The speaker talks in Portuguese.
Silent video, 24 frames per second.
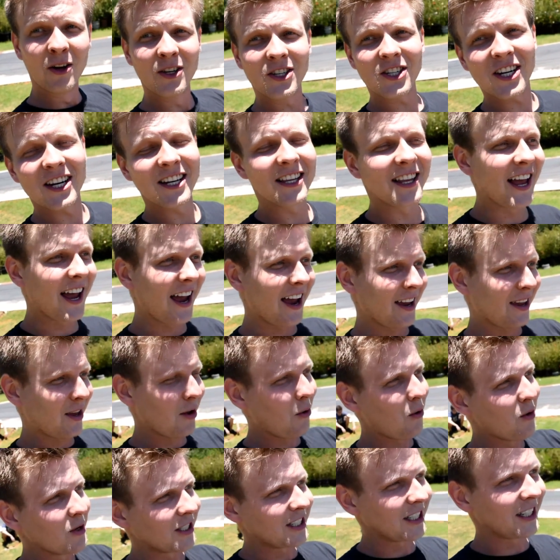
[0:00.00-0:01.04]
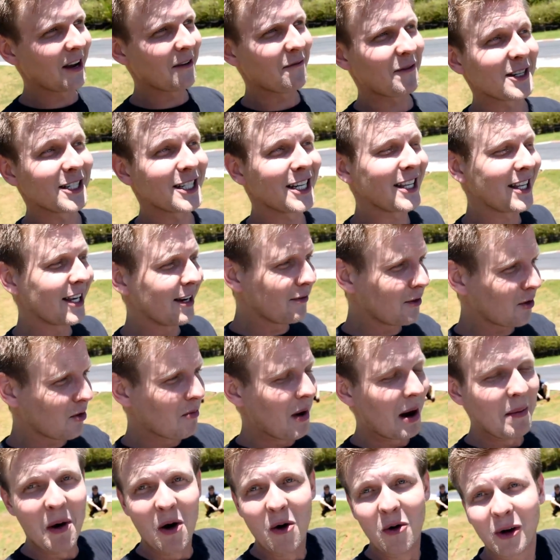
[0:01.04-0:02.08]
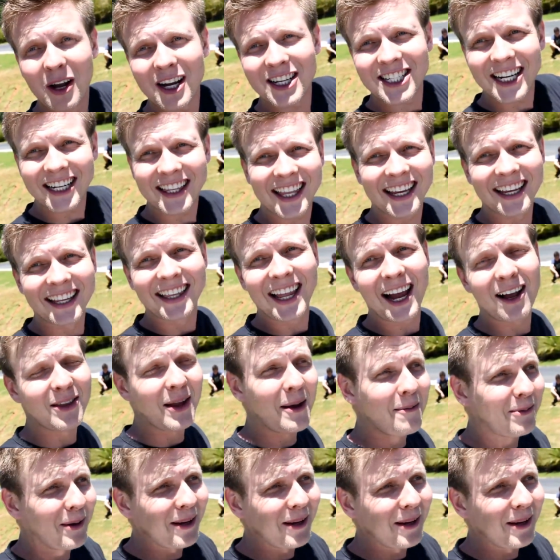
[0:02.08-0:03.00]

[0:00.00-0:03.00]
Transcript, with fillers: não tinha ideia que eu conseguia fazer drift com uma mão. Nunca tinha tentado, né?